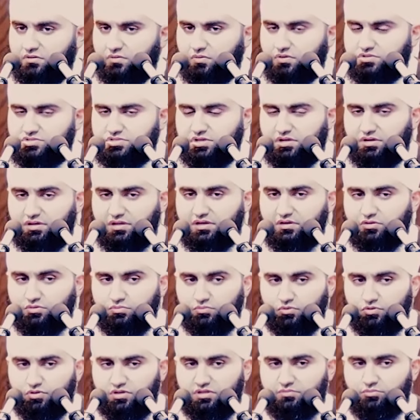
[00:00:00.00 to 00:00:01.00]
وشر
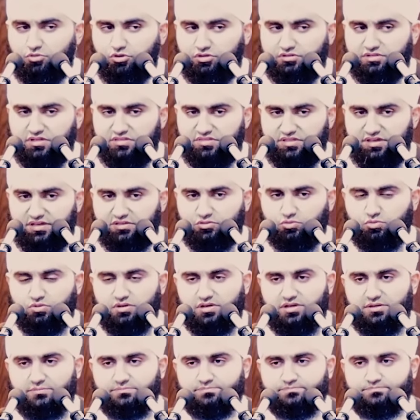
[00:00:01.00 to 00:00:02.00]
الامور
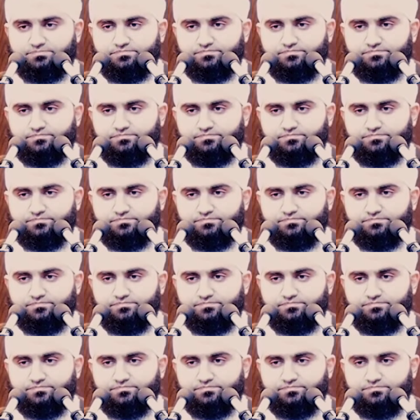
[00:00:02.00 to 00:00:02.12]
محدثاتها